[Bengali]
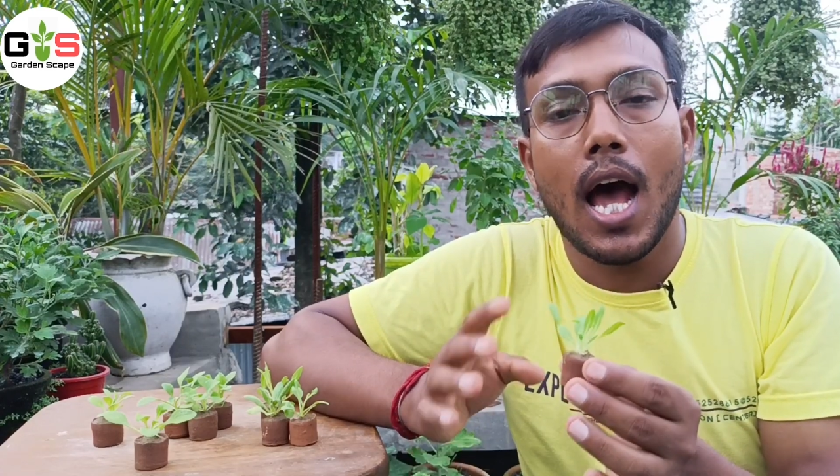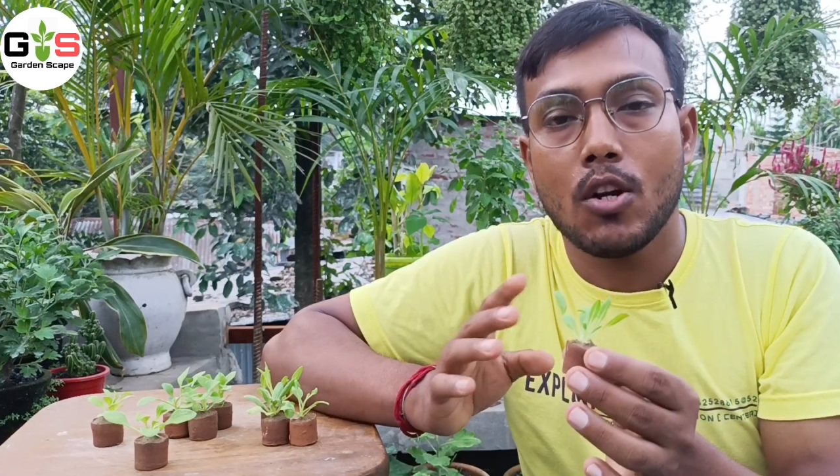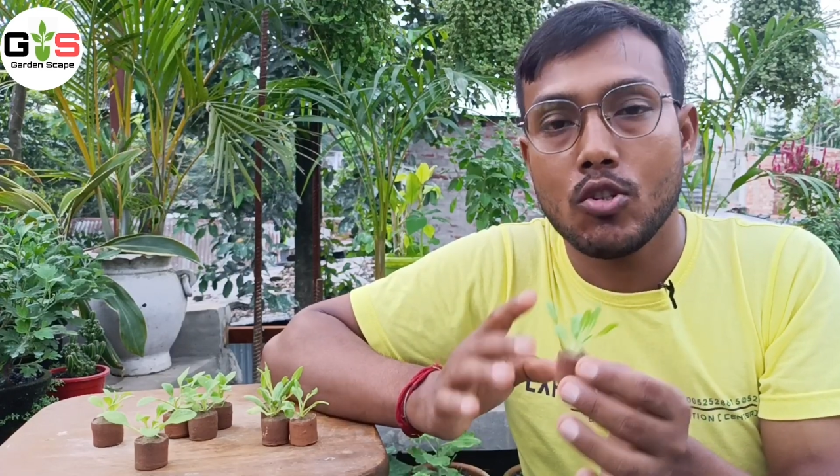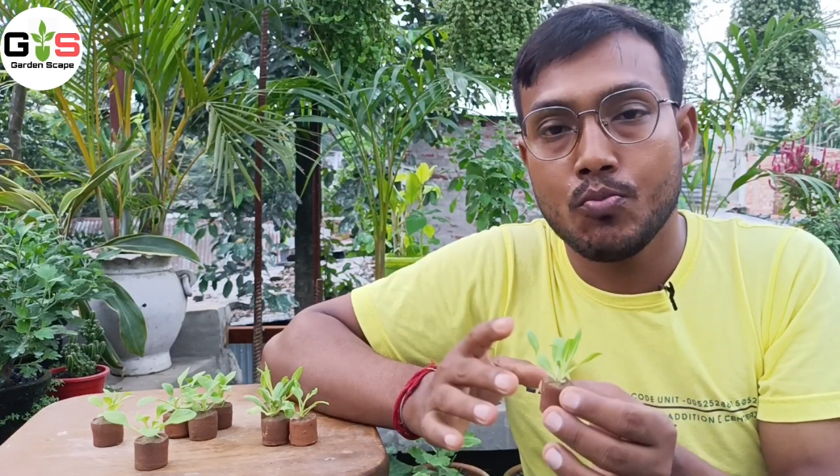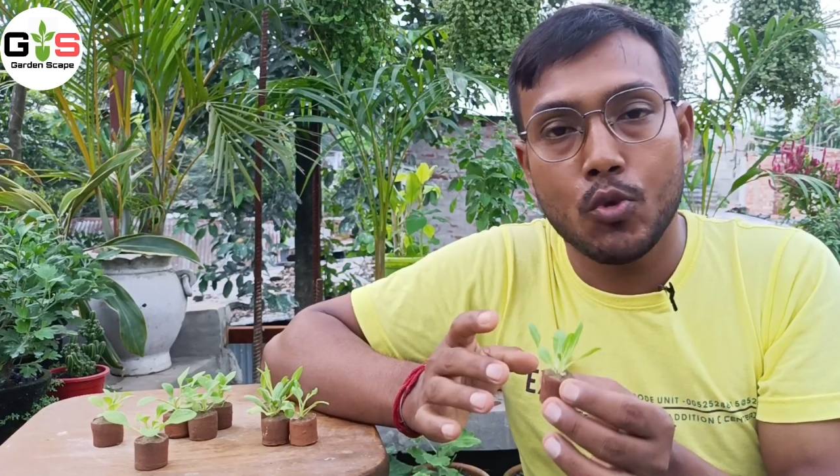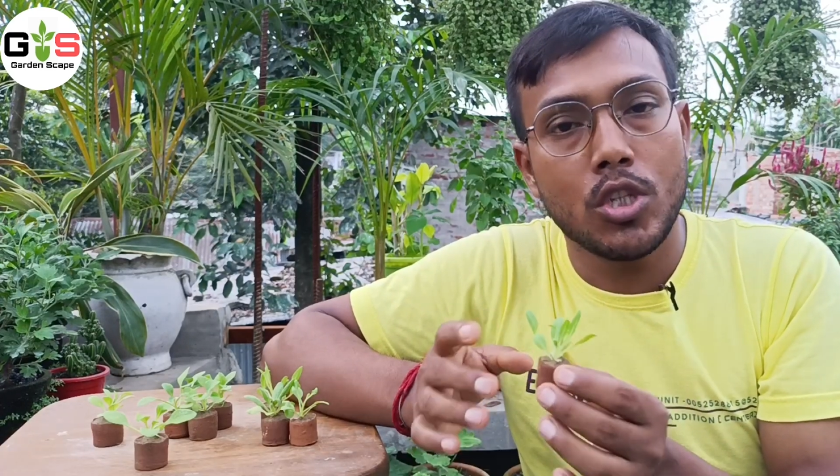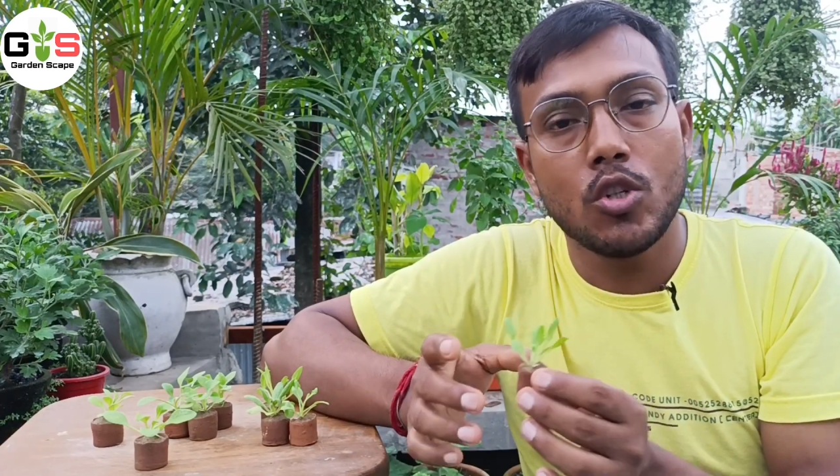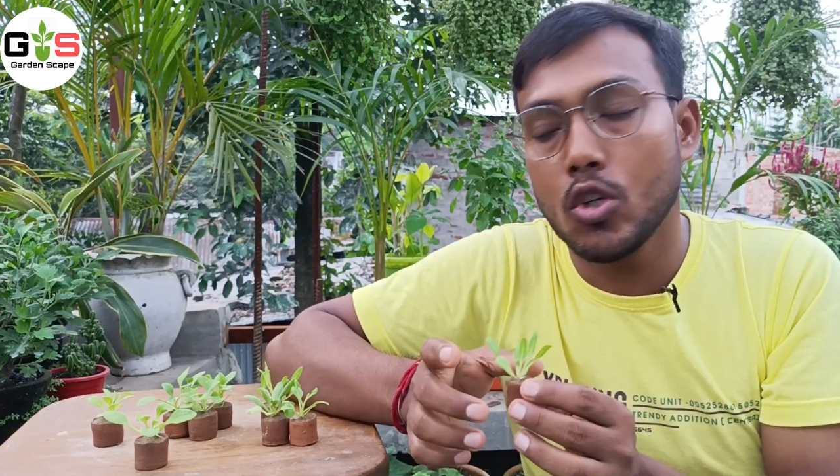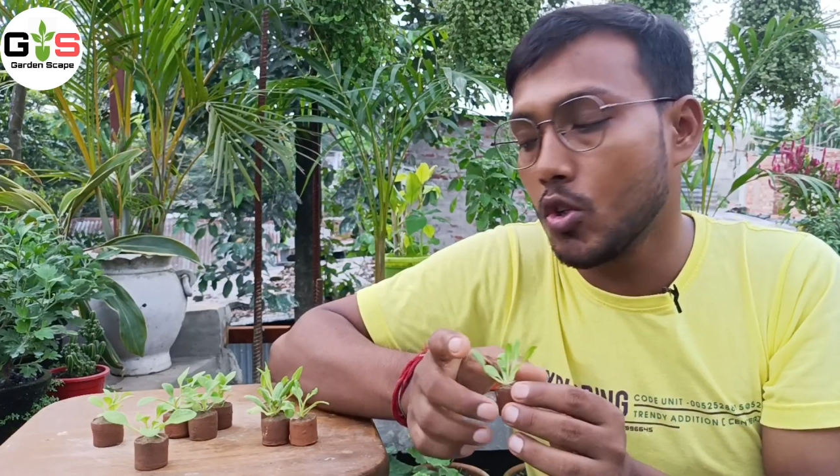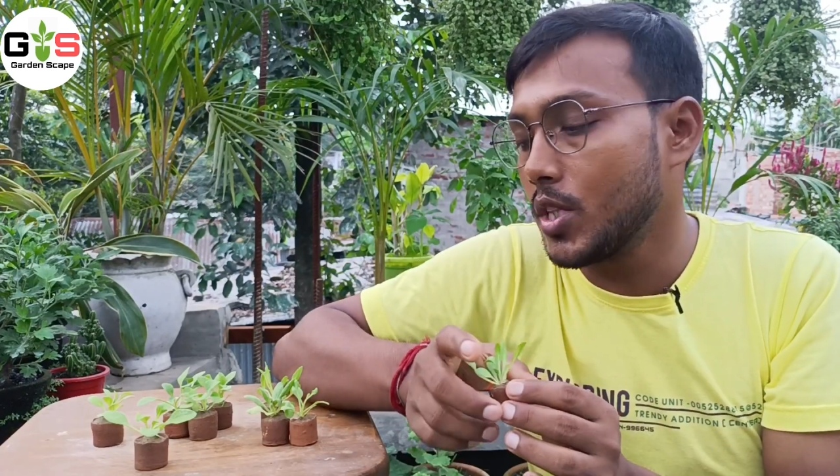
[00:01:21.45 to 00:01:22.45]
আর
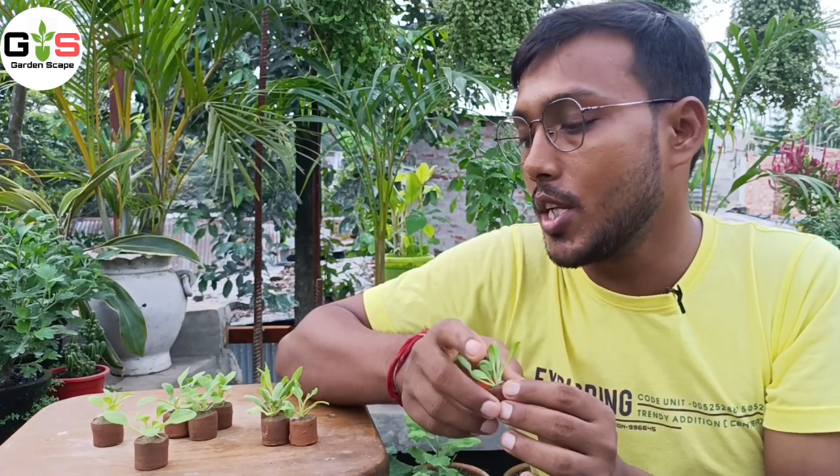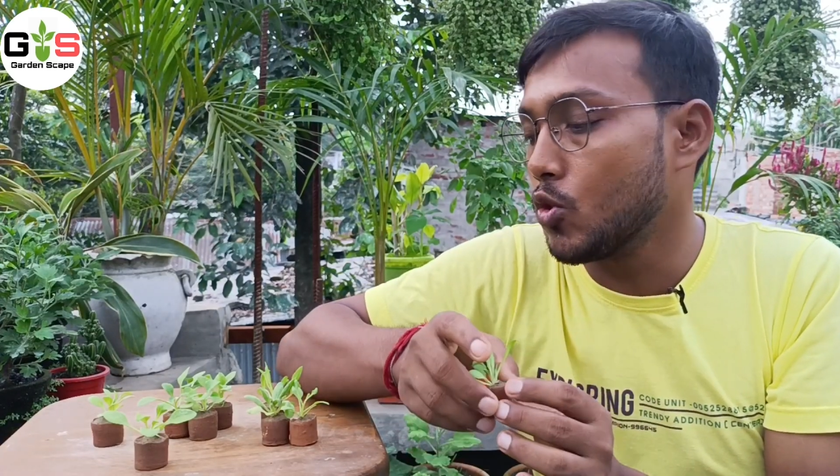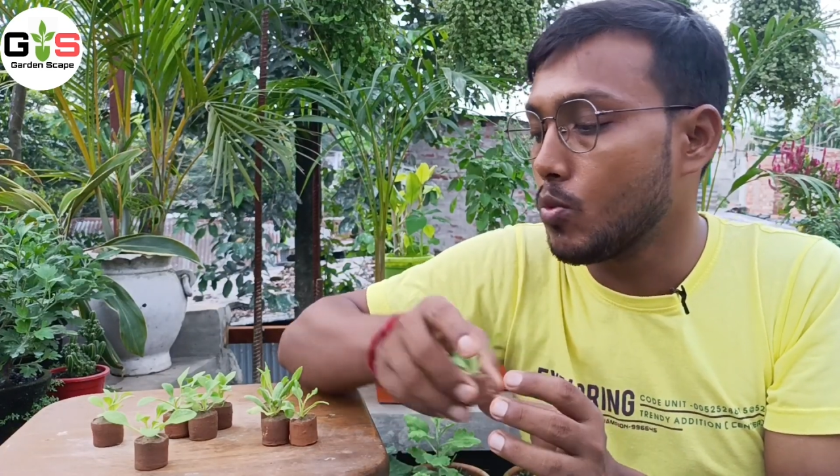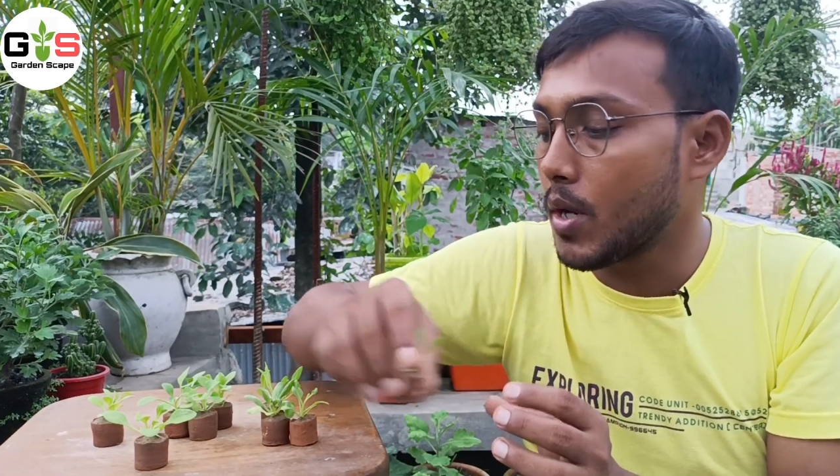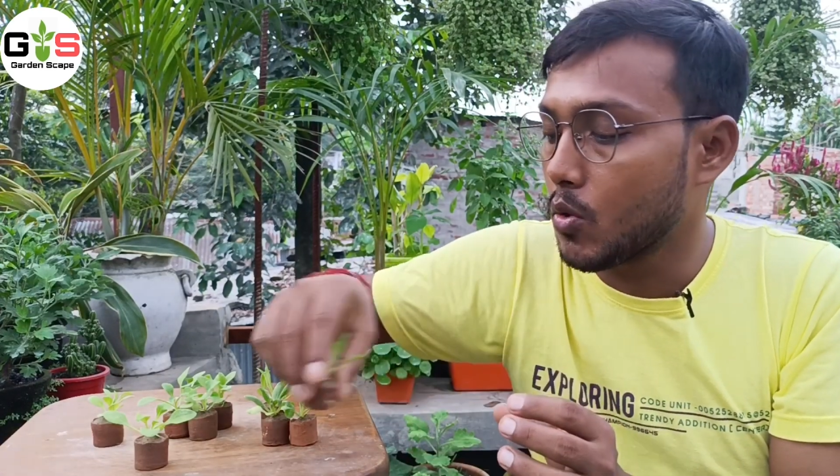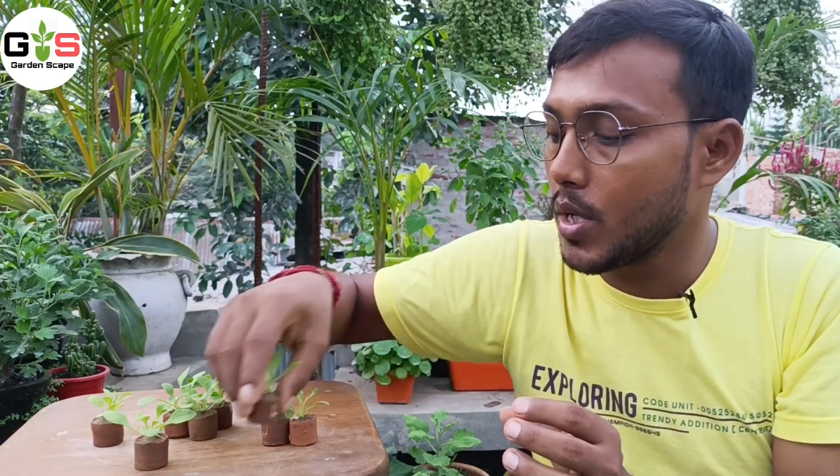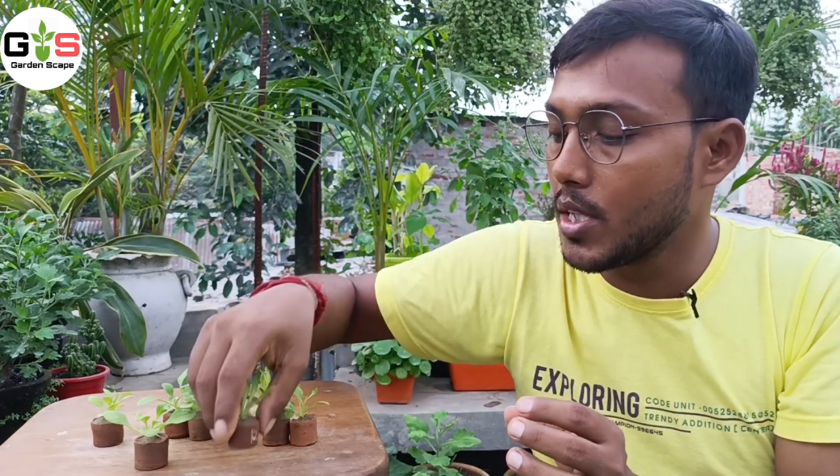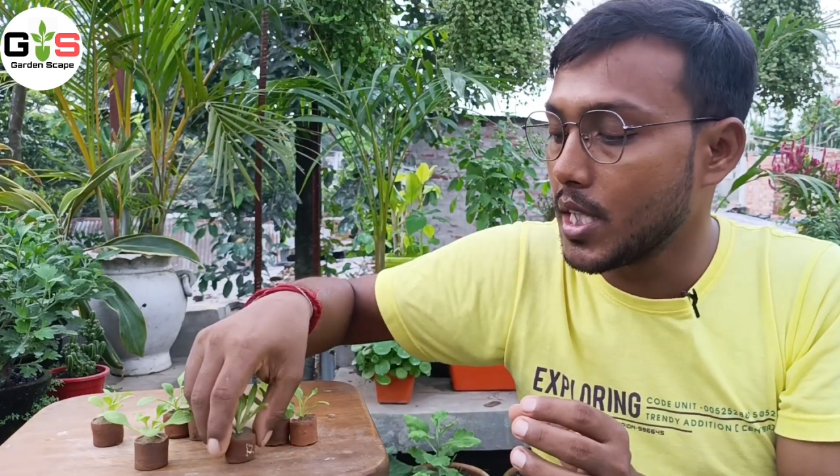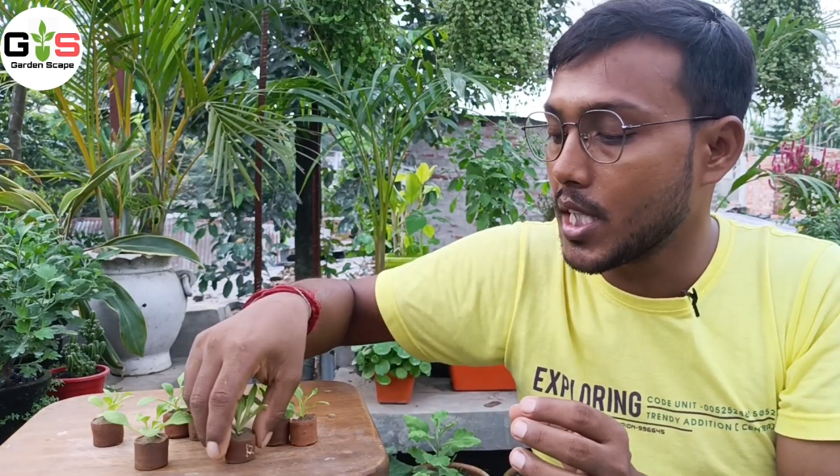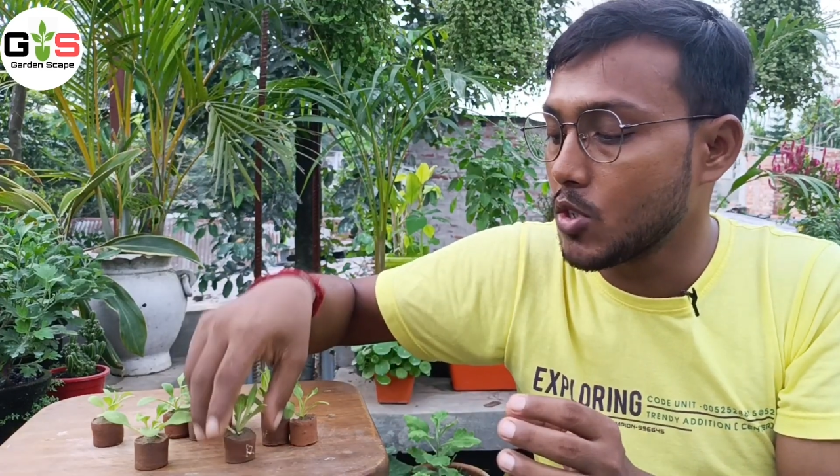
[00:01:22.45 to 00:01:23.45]
প্রতিনিয়ত দিনে দুবার করে
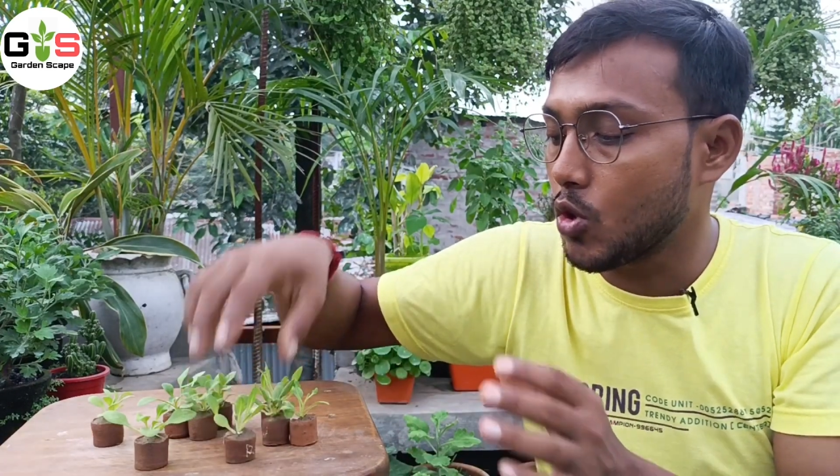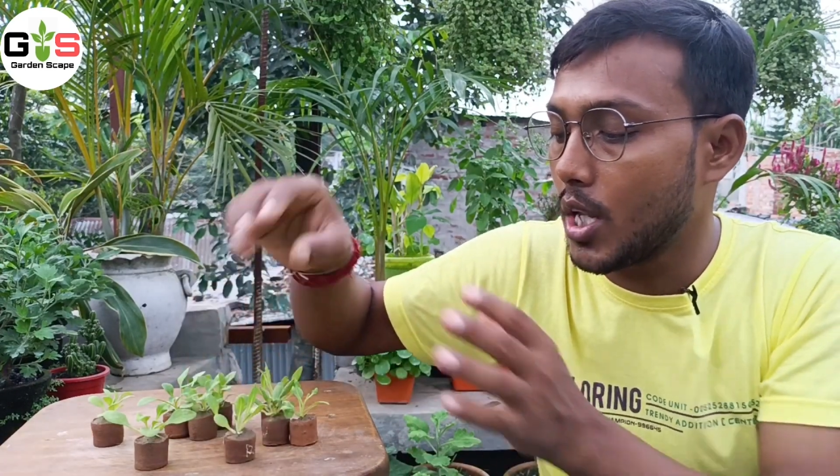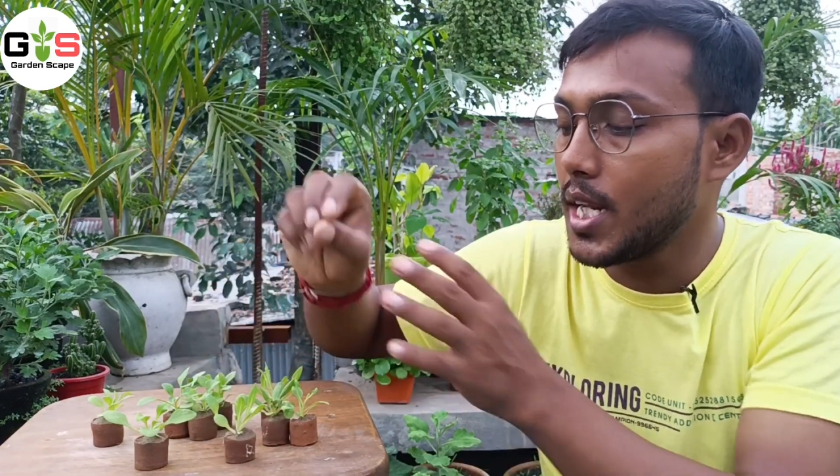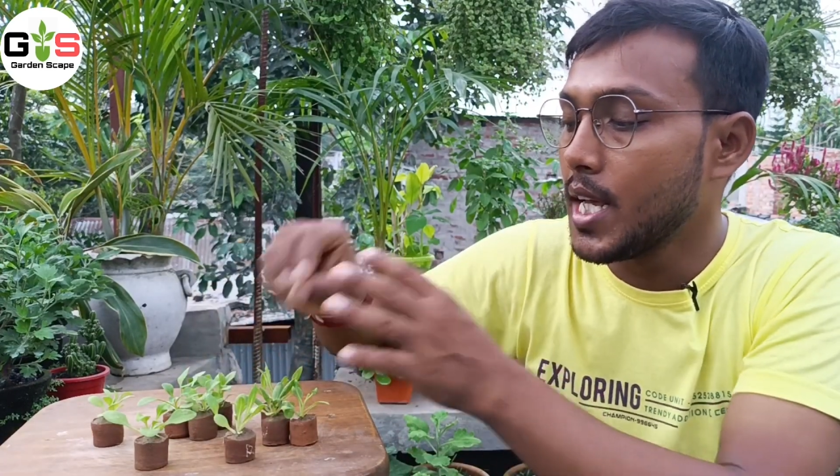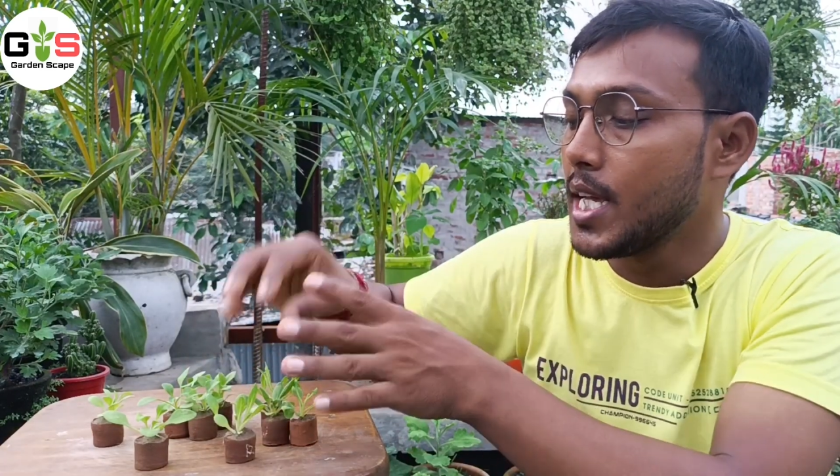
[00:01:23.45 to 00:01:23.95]
এদিকে জলে